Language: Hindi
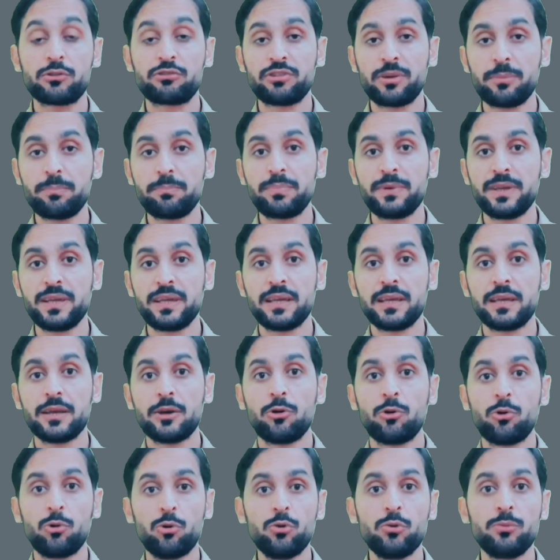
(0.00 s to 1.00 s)
और जब भी
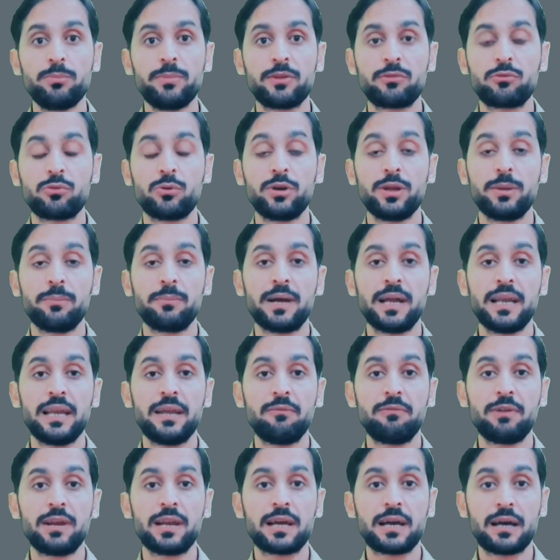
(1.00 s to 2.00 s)
खून में सोडियम का
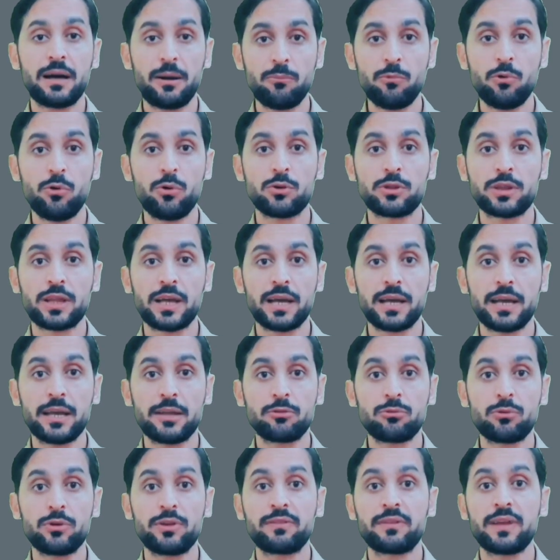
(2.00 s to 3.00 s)
लेवल कम होता
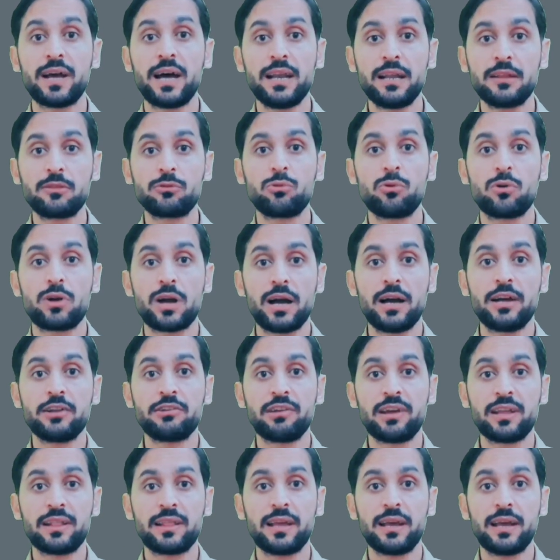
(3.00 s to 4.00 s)
है तो इस हालत को कहा
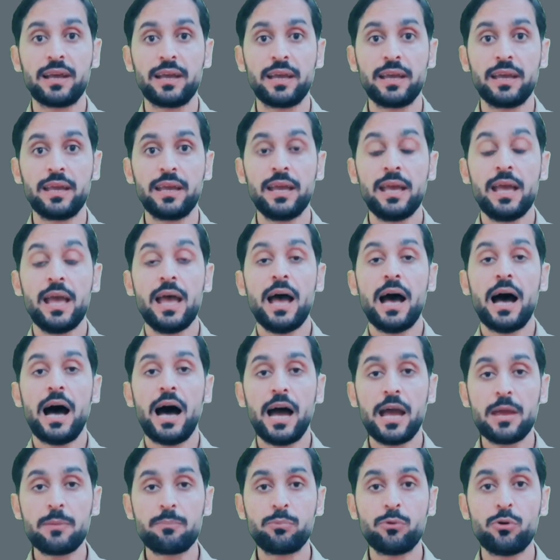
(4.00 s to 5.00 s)
जाता है
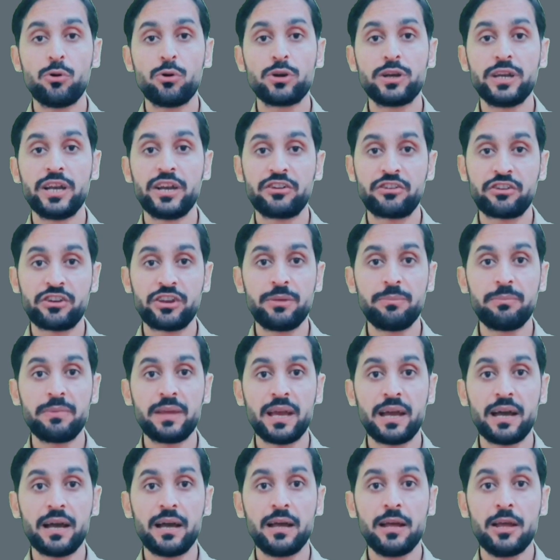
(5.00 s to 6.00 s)

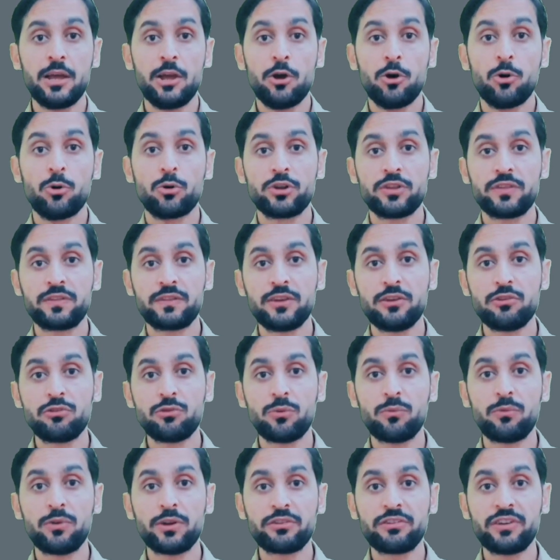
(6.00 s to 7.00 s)
हाइपोनेट्रीमिया और इसकी
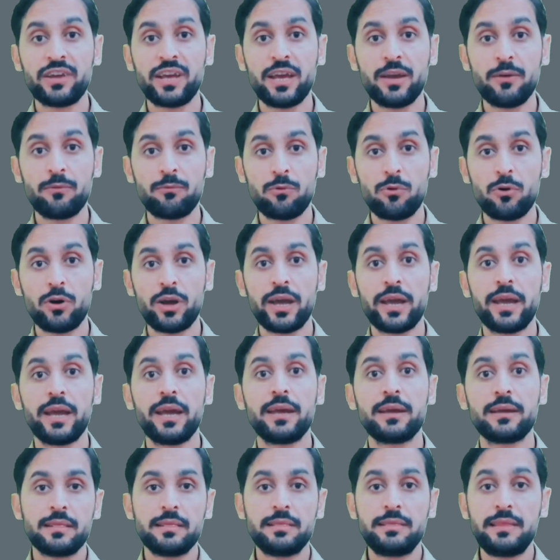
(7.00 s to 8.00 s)
जो वजह है वो है
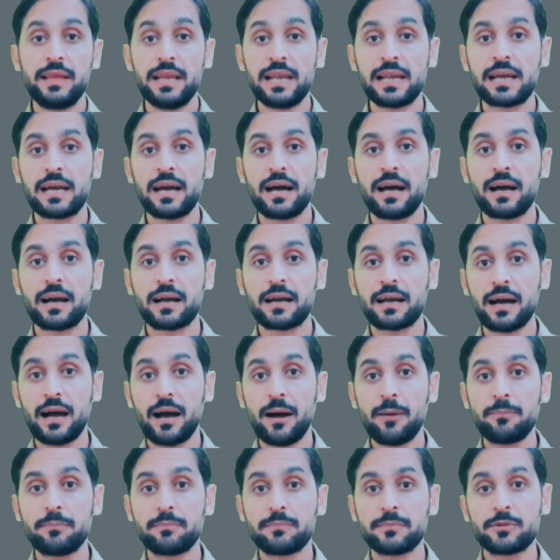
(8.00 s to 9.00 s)
दिल का
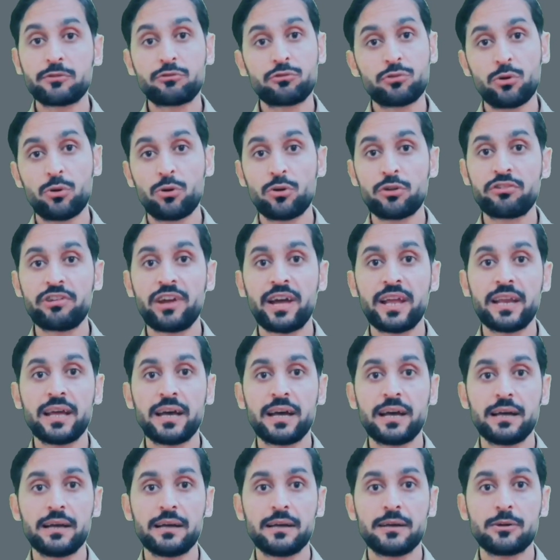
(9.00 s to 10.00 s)
काम छोड़
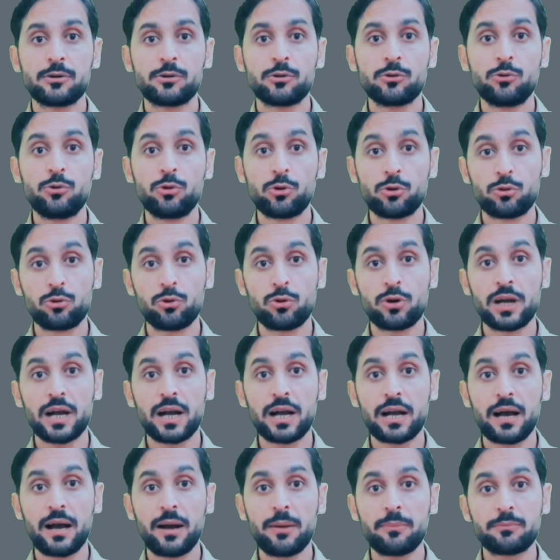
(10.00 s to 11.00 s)
जाना गुर्दों
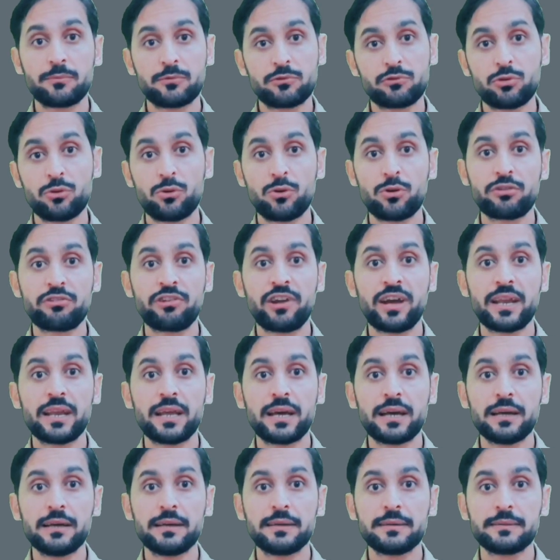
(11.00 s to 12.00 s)
का काम छोड़
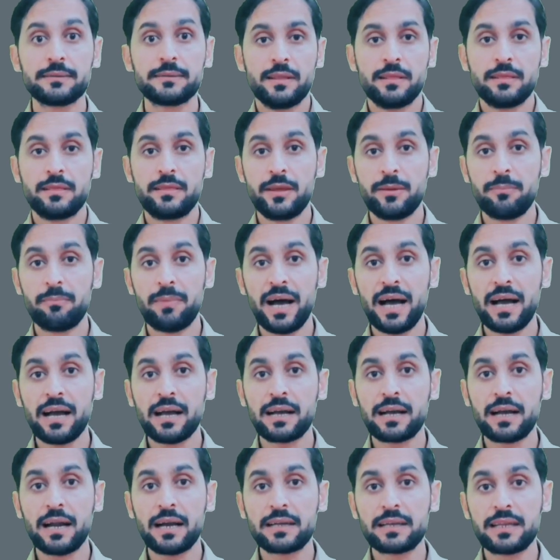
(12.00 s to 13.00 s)
जाना दिमाग
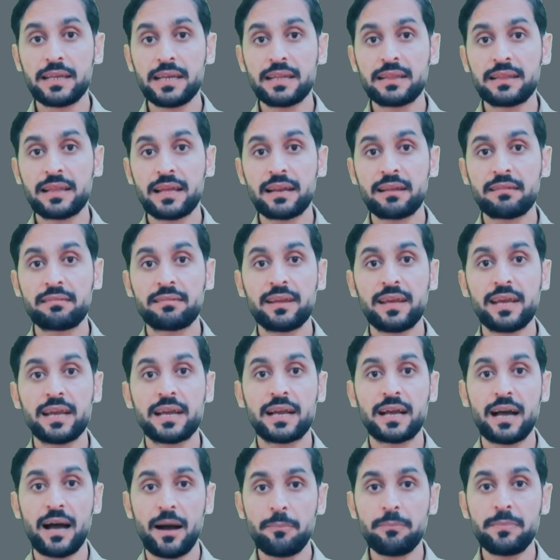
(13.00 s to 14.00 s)
का ठीक तरह से
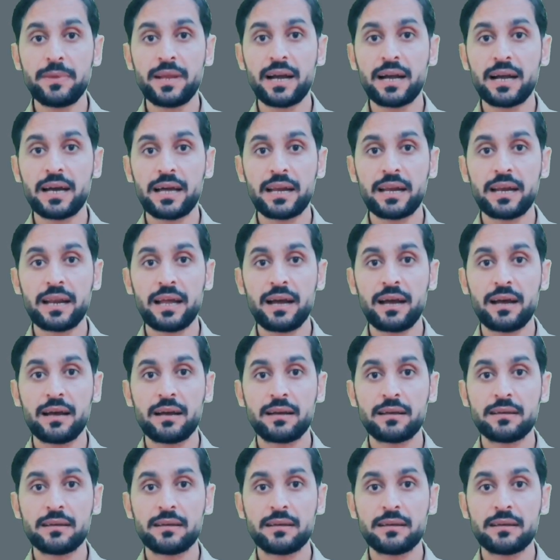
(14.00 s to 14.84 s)
काम ना करना